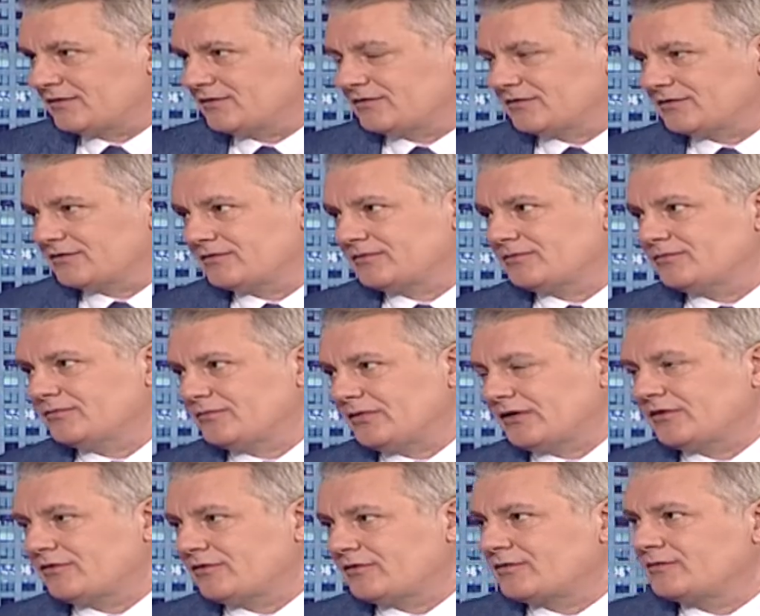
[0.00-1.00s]
которые, по
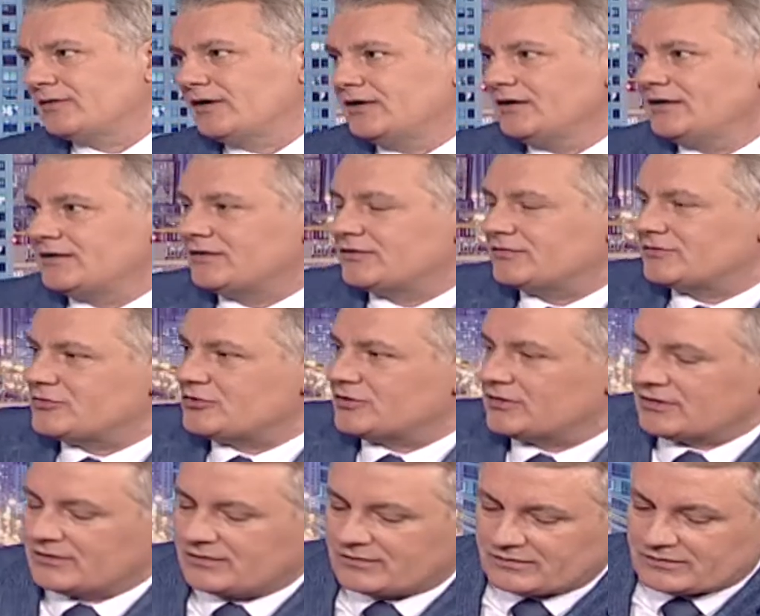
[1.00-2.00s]
которым
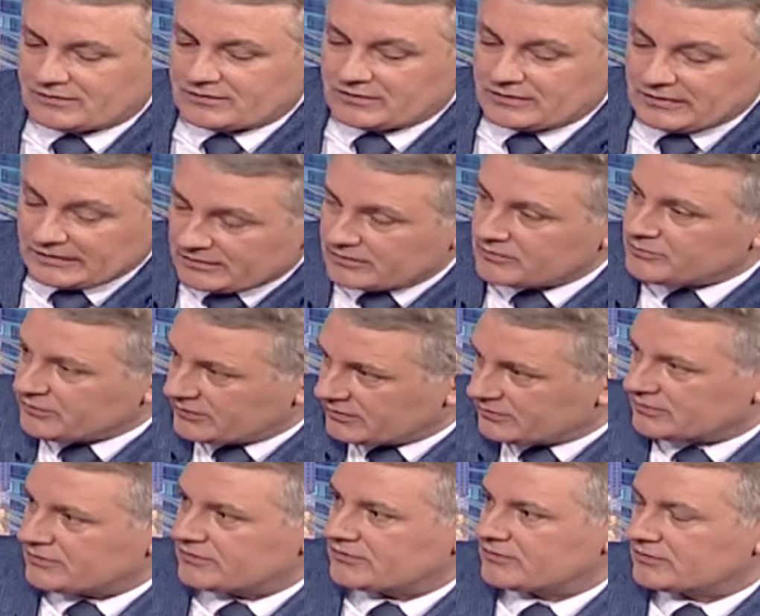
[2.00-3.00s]
изучают и этот
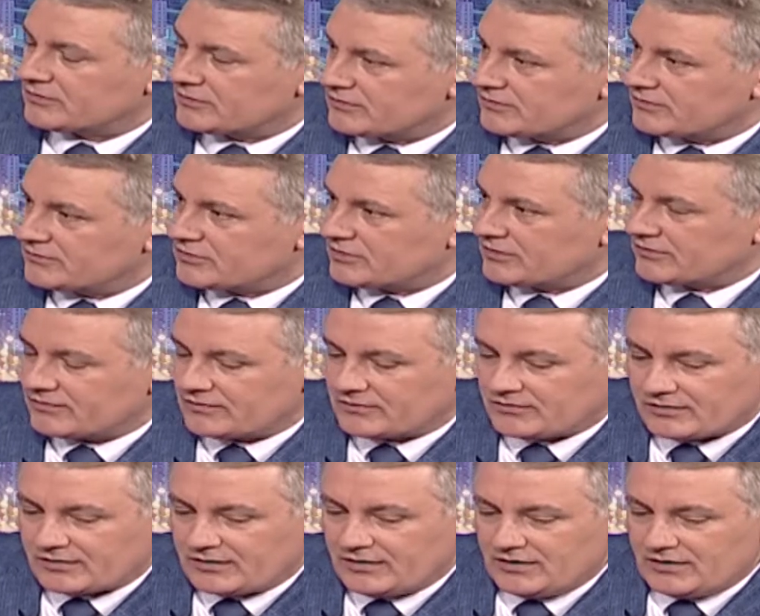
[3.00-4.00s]
период истории, в
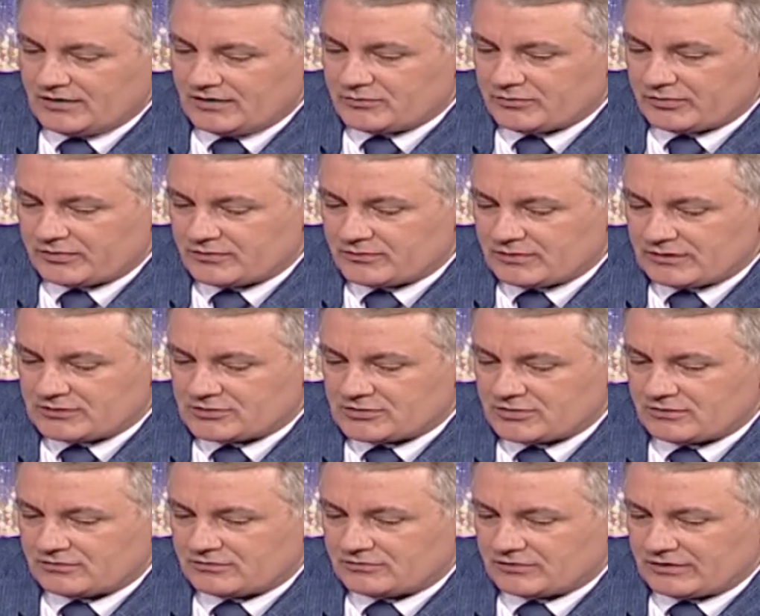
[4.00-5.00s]
частности, понимаешь,
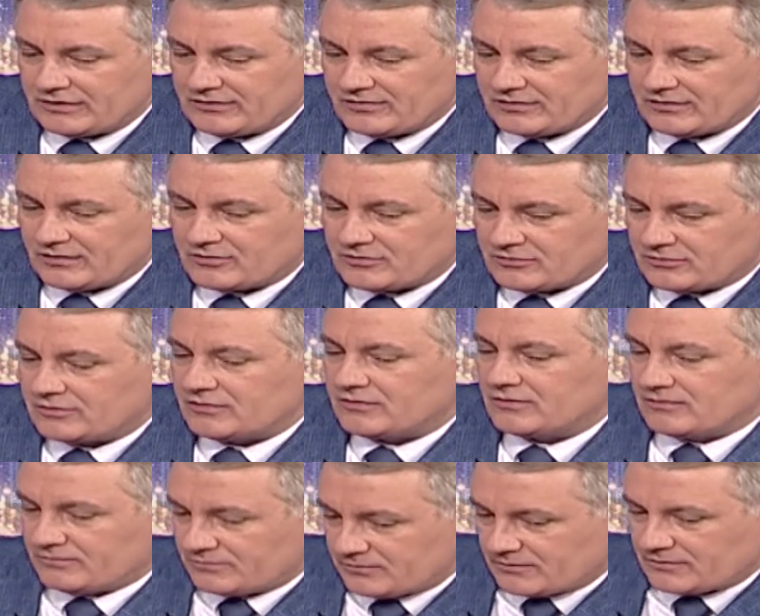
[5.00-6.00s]
что у нас этот код,
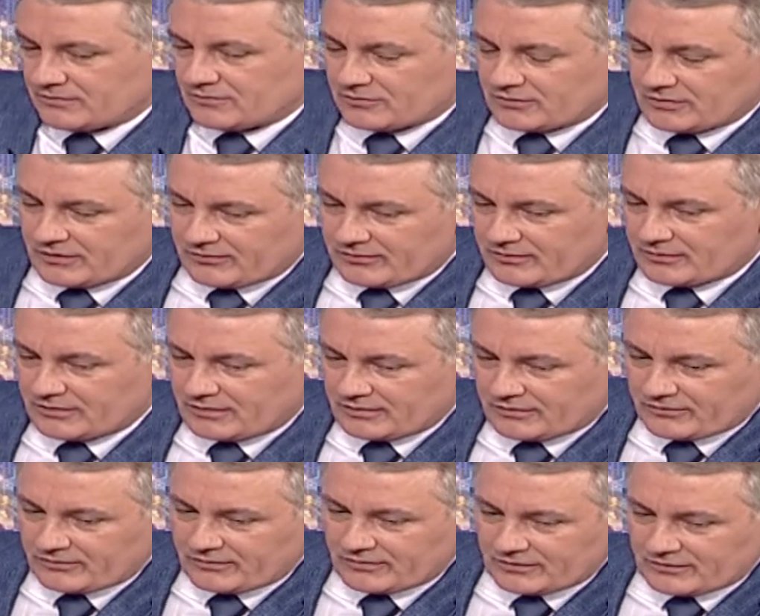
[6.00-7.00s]
тут я с вами как
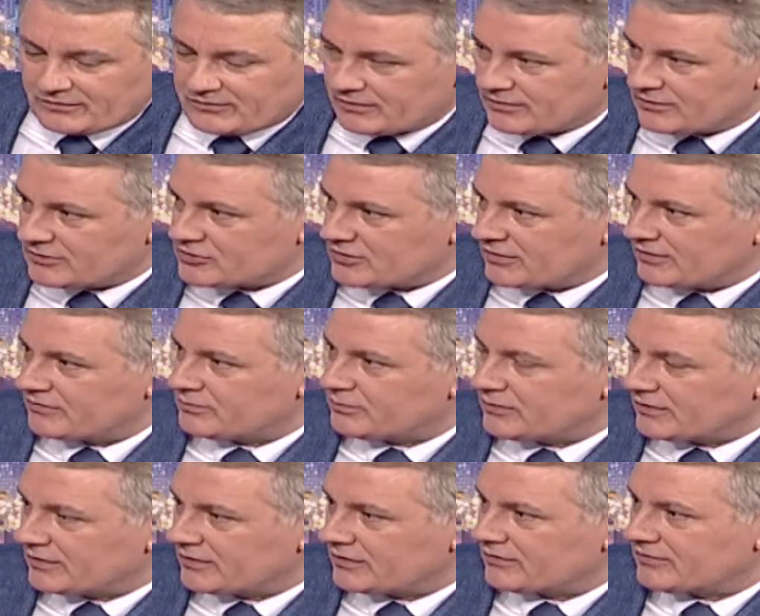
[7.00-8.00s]
раз и соглашаюсь,
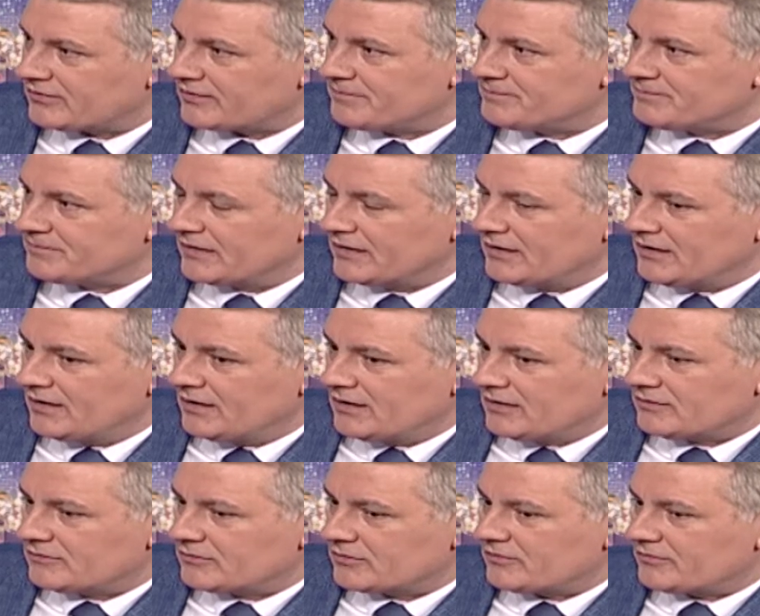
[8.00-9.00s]
пытается
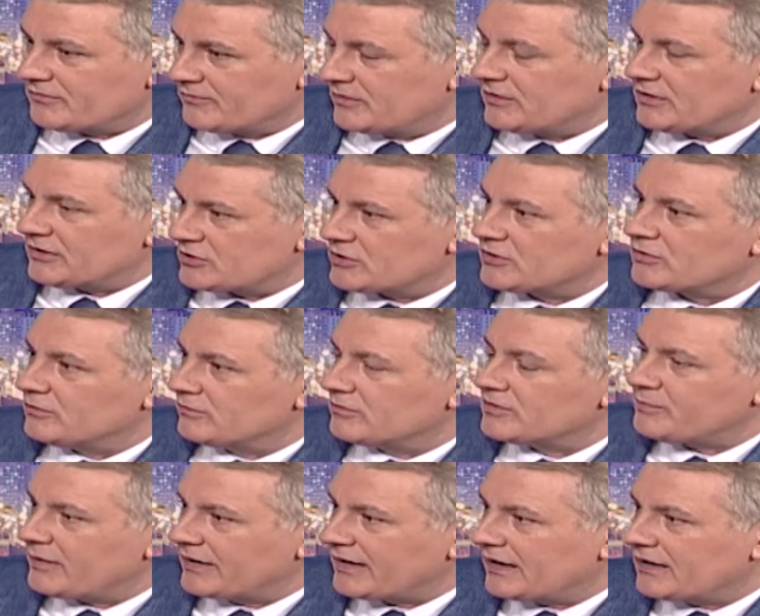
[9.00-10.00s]
вот в наших
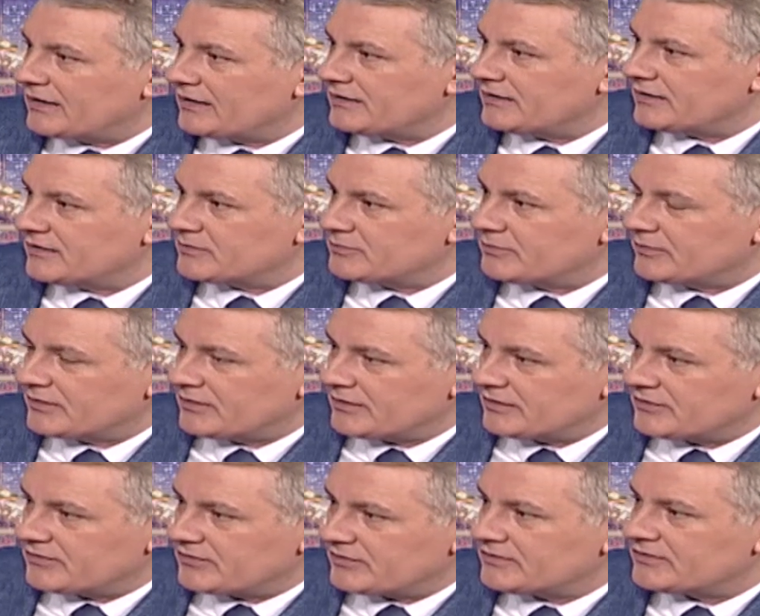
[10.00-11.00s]
новых поколениях
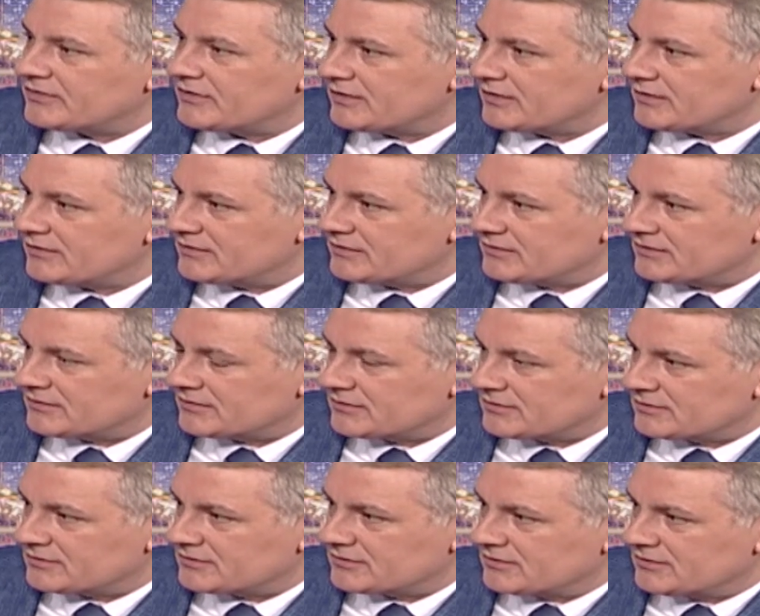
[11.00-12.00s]
пытается искоренить этот
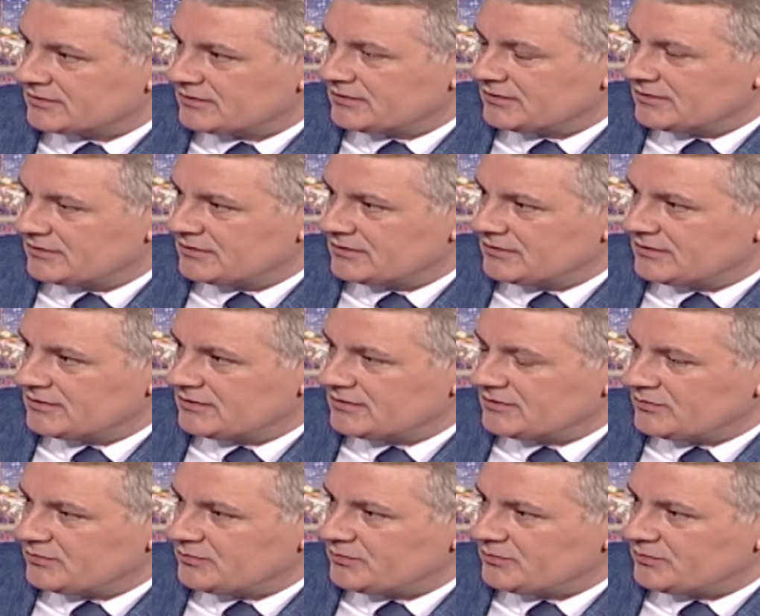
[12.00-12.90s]
код. Стас,